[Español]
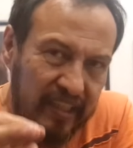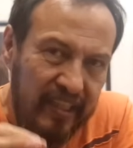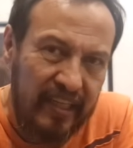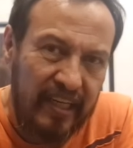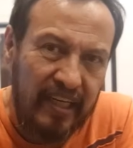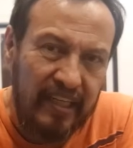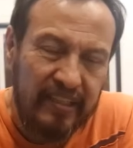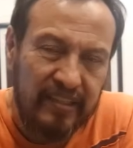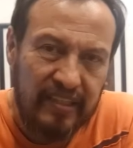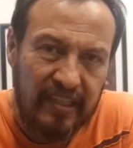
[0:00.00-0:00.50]
quiere
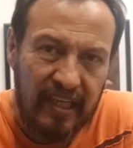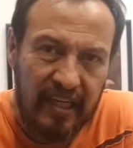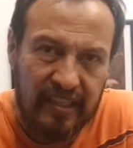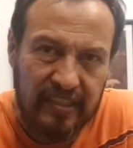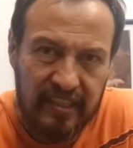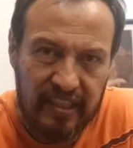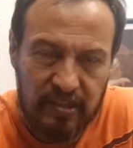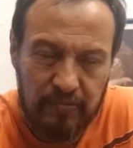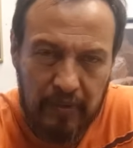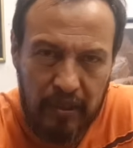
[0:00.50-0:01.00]
alentar
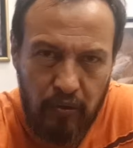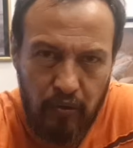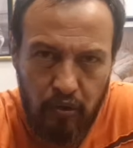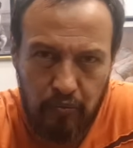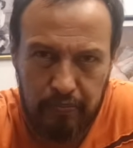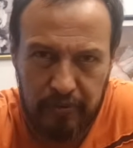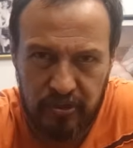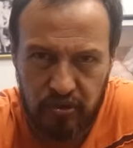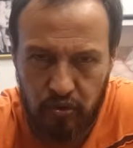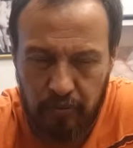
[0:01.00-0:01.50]
Andrés Manuel
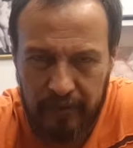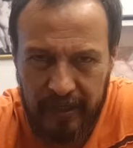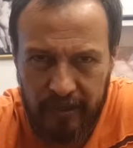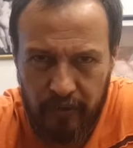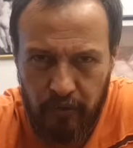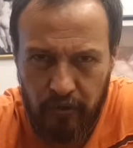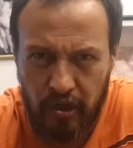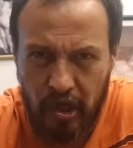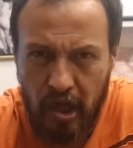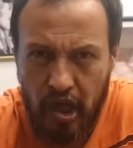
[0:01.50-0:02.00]
López
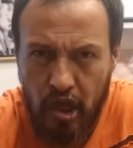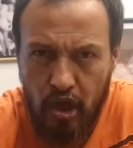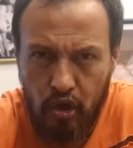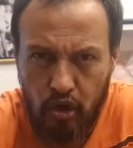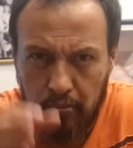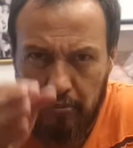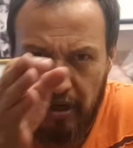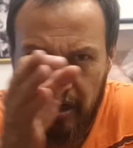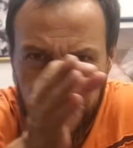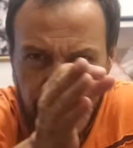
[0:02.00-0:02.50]
Obrador
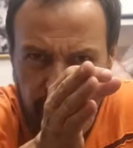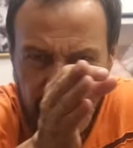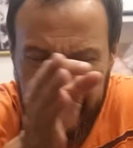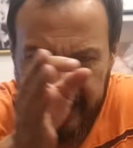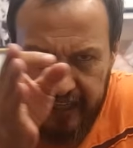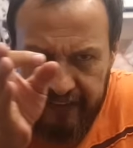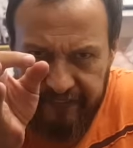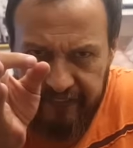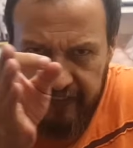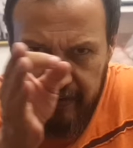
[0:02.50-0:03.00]
como el
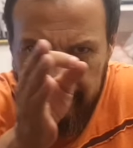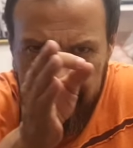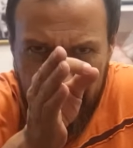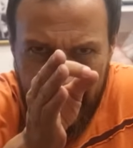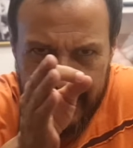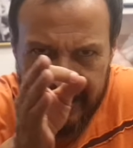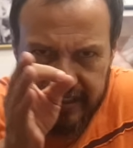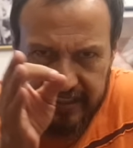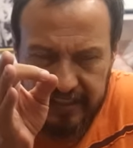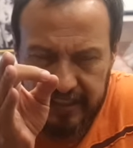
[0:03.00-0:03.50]
jefe
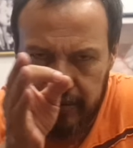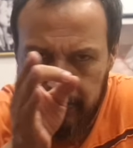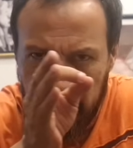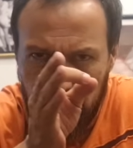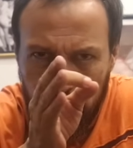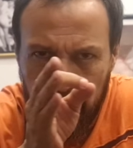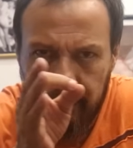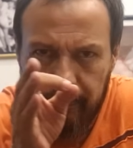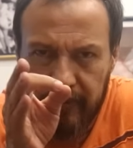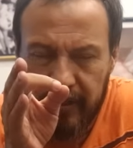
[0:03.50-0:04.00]

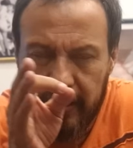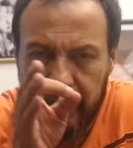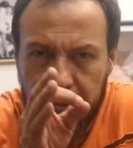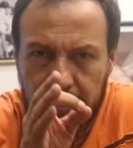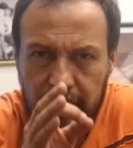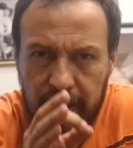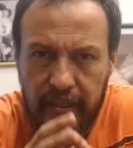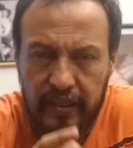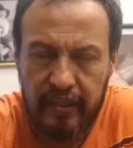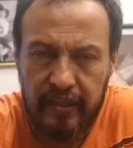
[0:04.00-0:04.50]
máximo
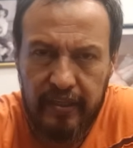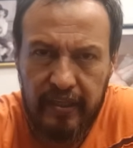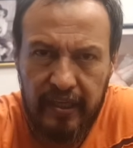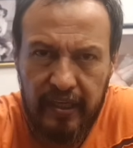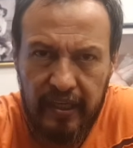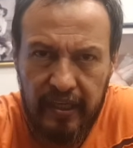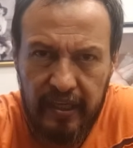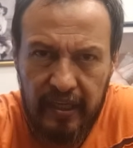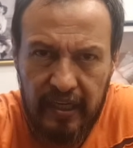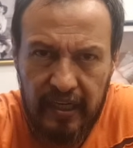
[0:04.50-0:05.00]
eh,
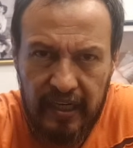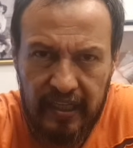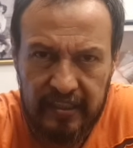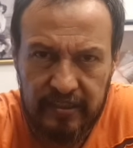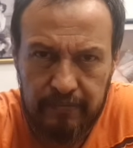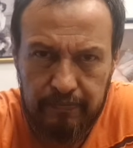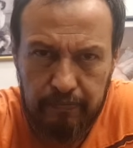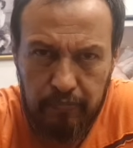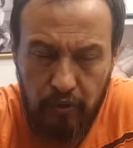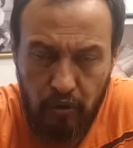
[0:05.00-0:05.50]
de
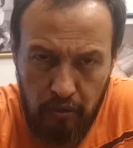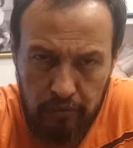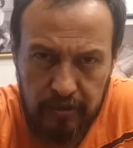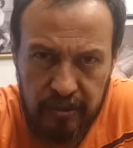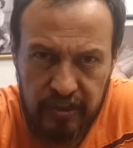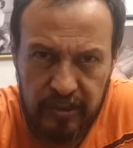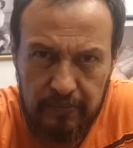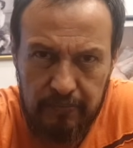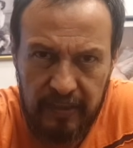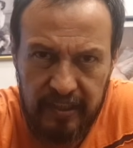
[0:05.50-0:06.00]
las
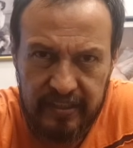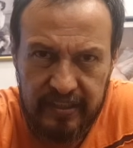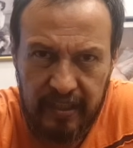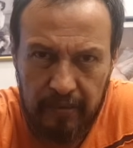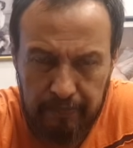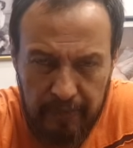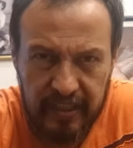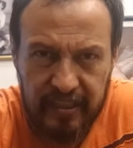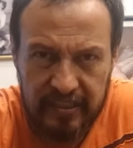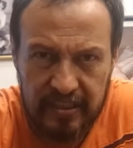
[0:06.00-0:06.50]
próximas
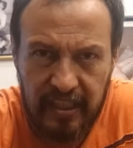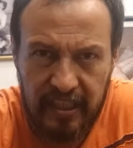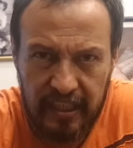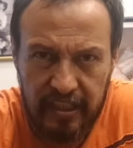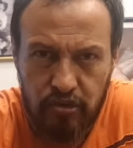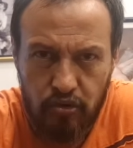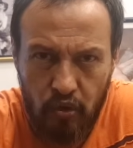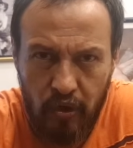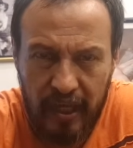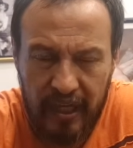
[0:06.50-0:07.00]
campañas
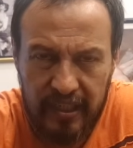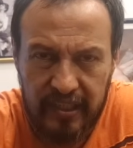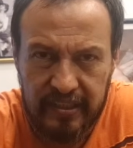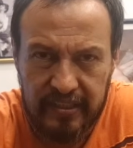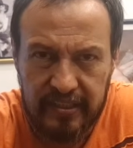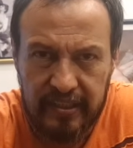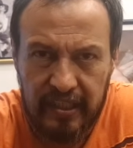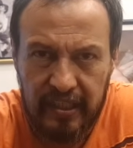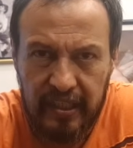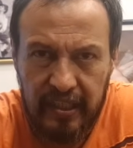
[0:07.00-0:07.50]

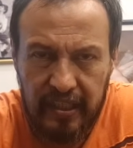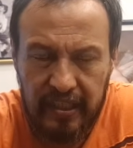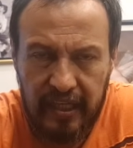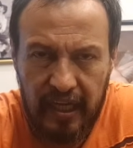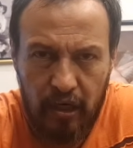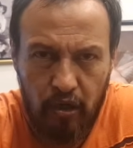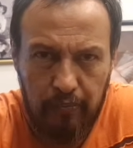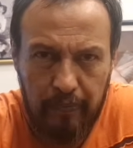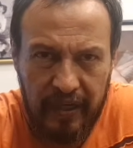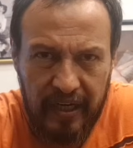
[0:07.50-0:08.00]
electorales que
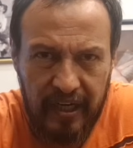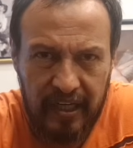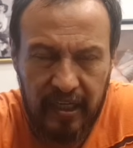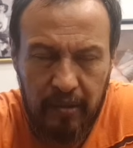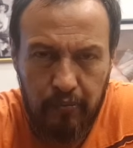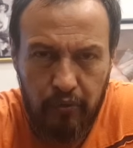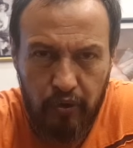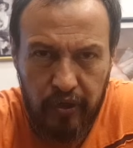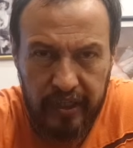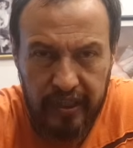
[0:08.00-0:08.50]
arroparán a
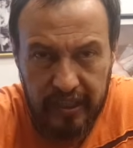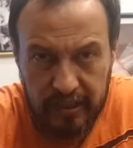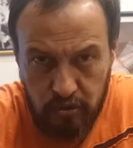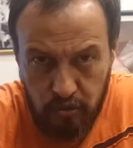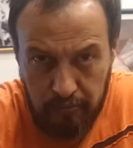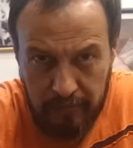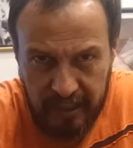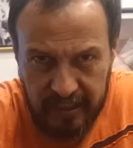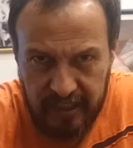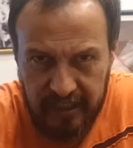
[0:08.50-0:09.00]
Morena
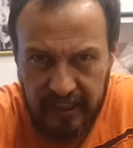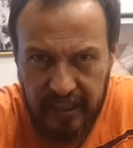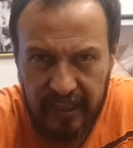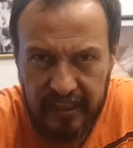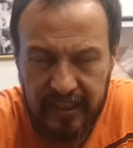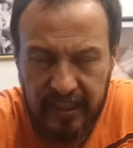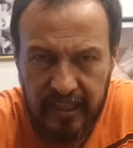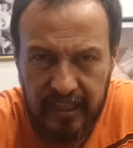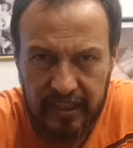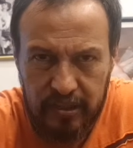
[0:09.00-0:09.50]
su
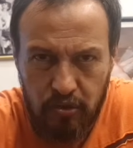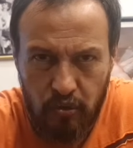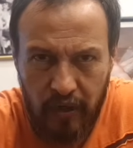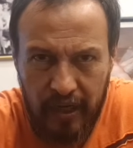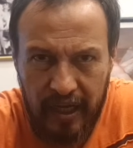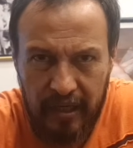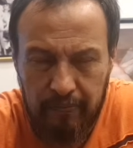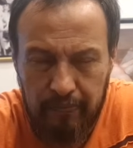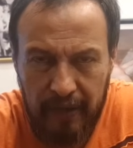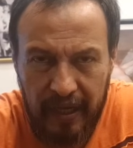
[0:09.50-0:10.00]
maquinaria
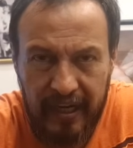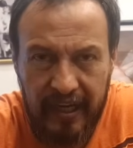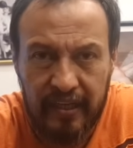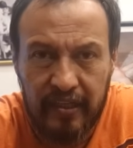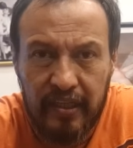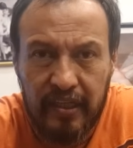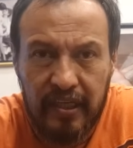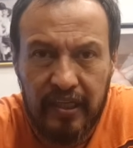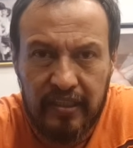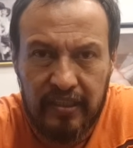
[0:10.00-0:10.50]
electoral
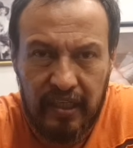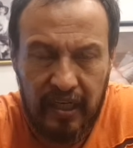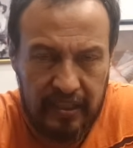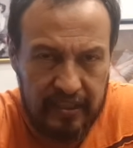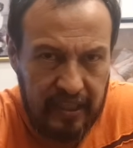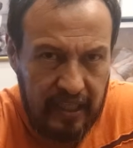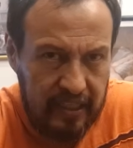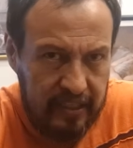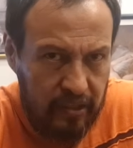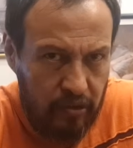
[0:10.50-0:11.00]
para
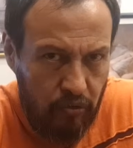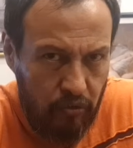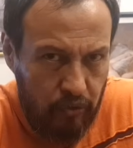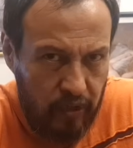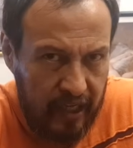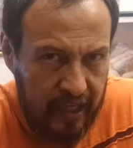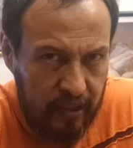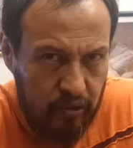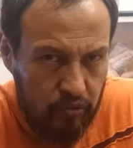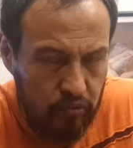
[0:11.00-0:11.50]
tratar de
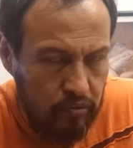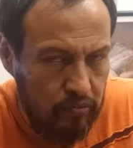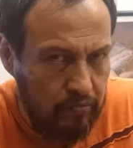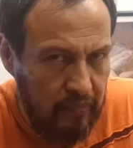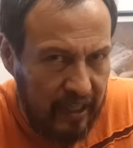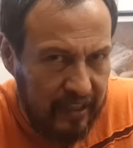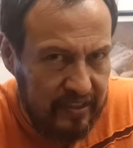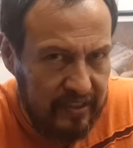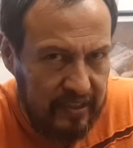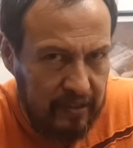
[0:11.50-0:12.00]
lograr un
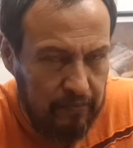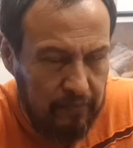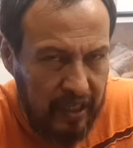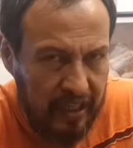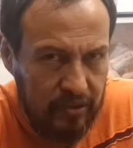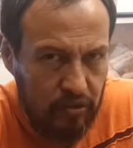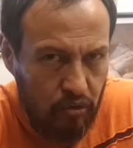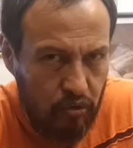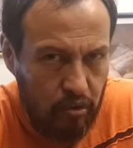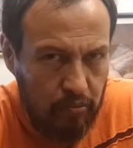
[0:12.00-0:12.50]

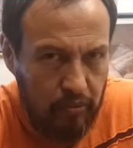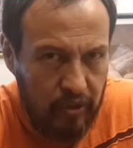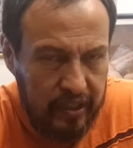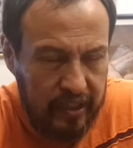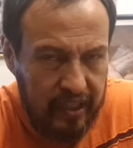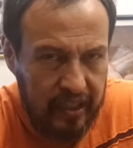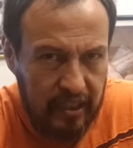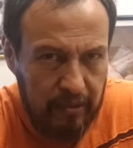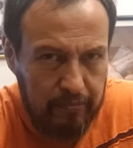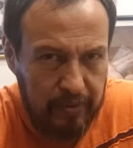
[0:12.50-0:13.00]
maximato como el
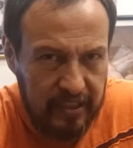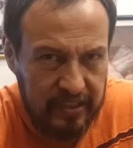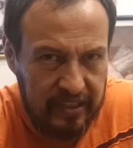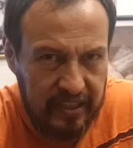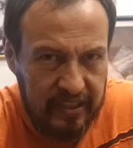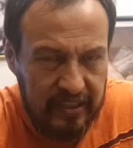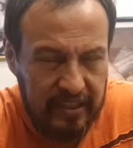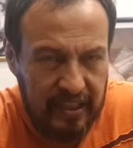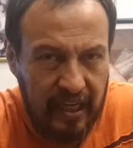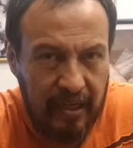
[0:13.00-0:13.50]
que
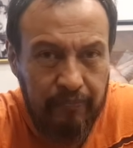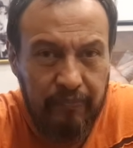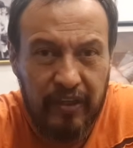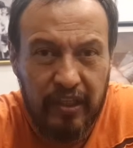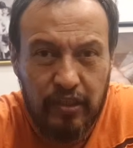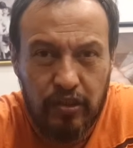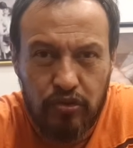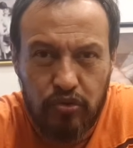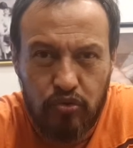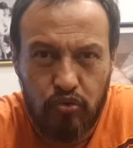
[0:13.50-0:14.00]
representa
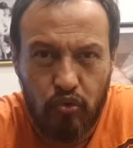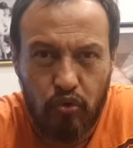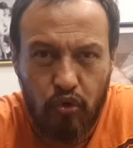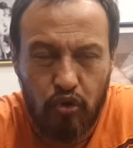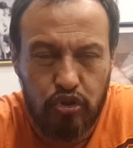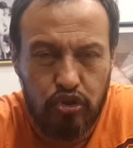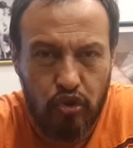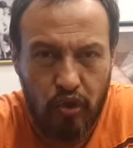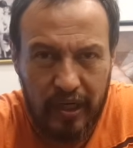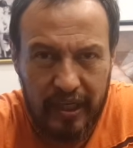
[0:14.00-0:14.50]
su
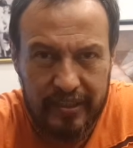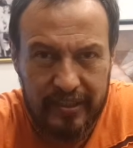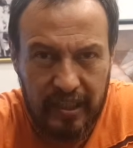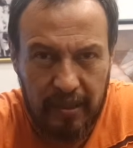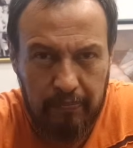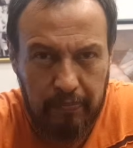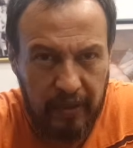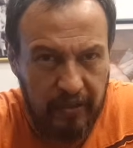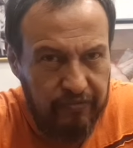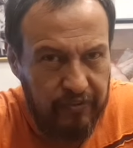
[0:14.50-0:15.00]

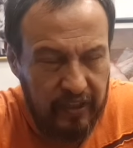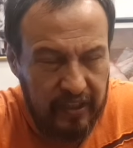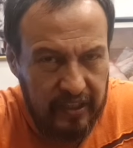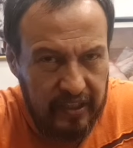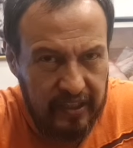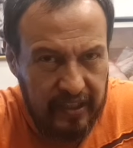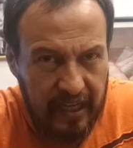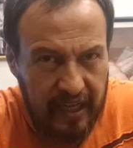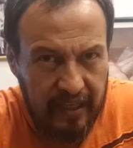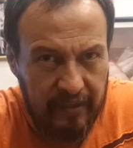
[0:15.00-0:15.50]
corcholata
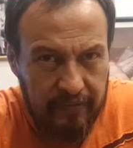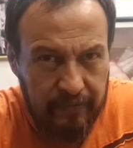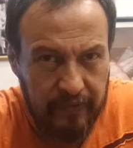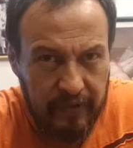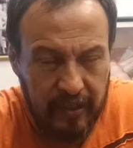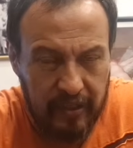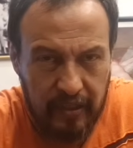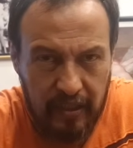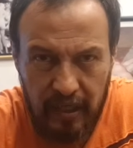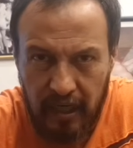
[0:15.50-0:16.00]
preferida
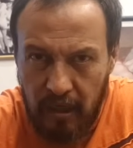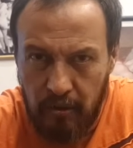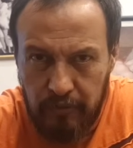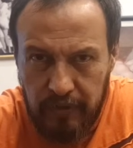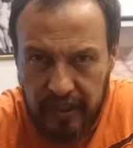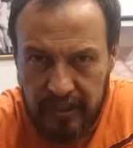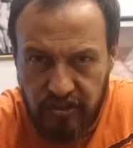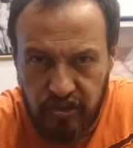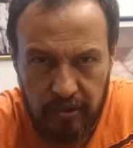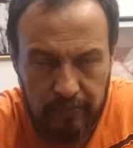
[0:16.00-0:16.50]

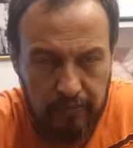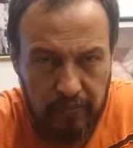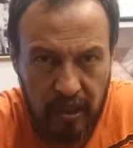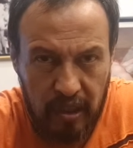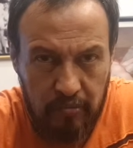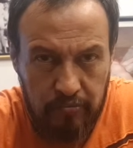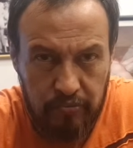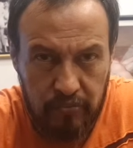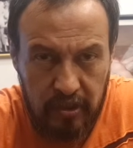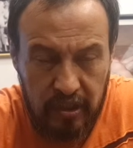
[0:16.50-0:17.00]
Claudia
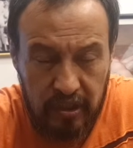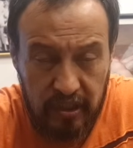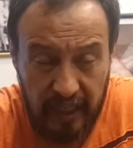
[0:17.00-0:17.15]
Sheinbaum.